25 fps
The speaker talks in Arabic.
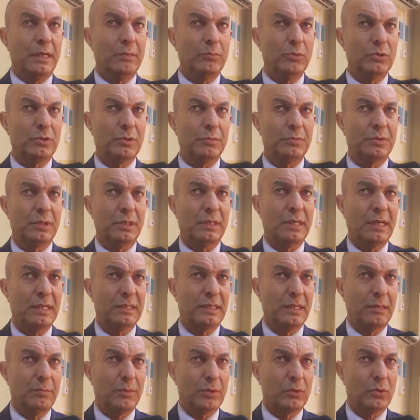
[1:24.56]

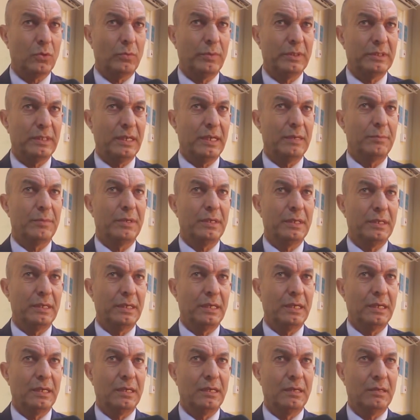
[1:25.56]
المستمسكات المطلوبة دائما
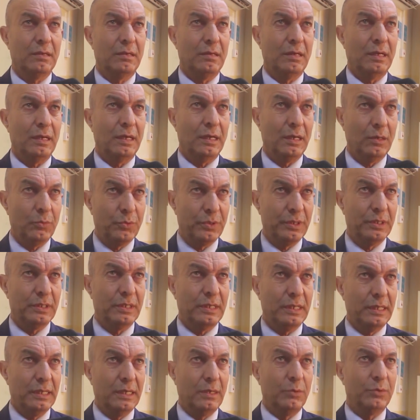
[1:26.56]
هي
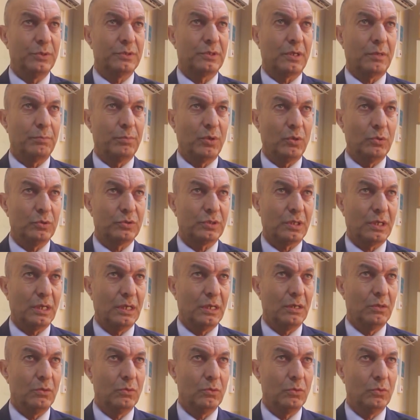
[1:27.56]
هوية هوية رب
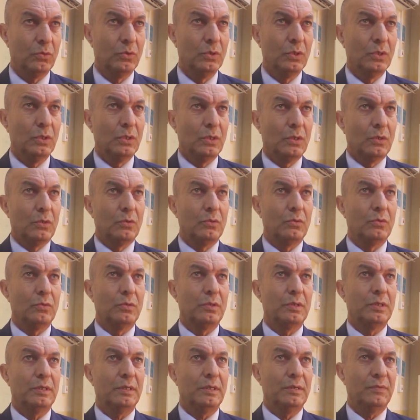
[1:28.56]
الأسرة
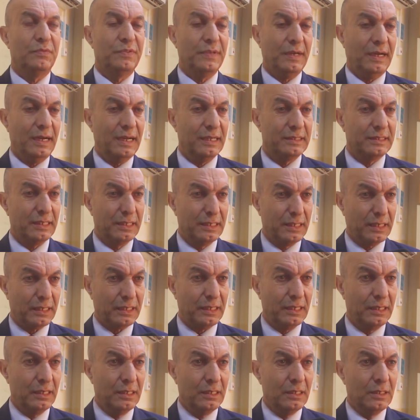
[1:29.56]
وفي حالة
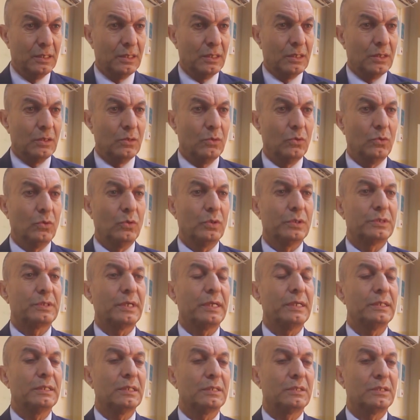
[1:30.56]
النقل
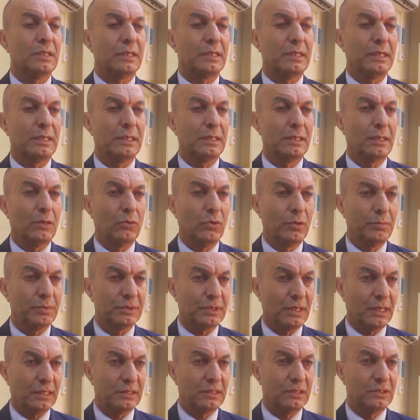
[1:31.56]
وتأييد السكن أو
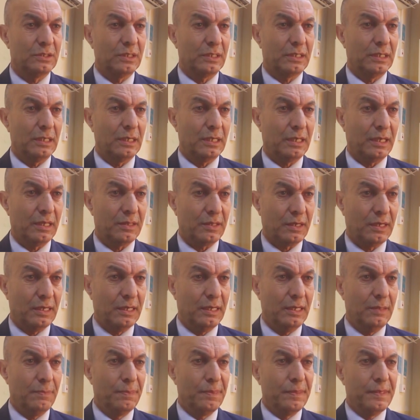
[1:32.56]
بطاقة السكن
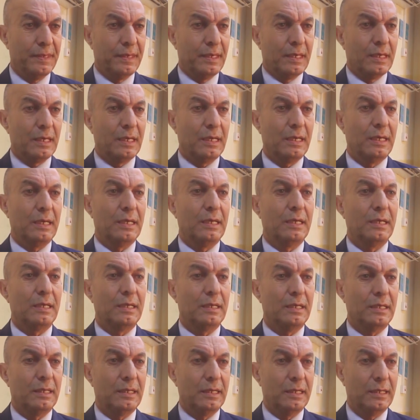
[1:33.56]
الخضراء
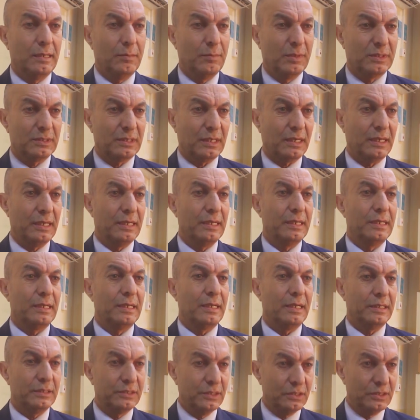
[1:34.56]
آه، للمنطقة
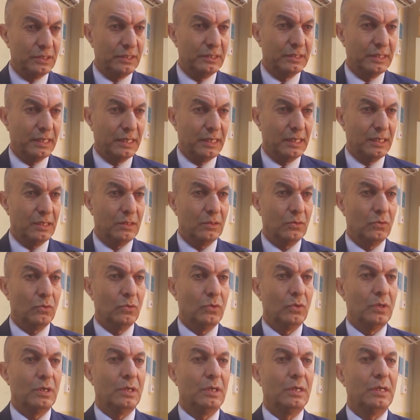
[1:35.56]
الجديدة
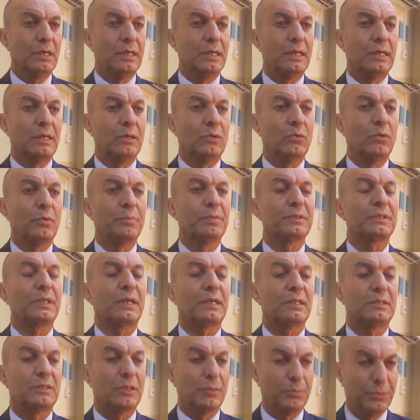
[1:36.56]

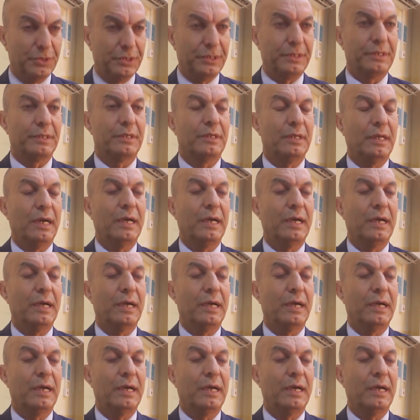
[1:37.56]
وبطاقة تموين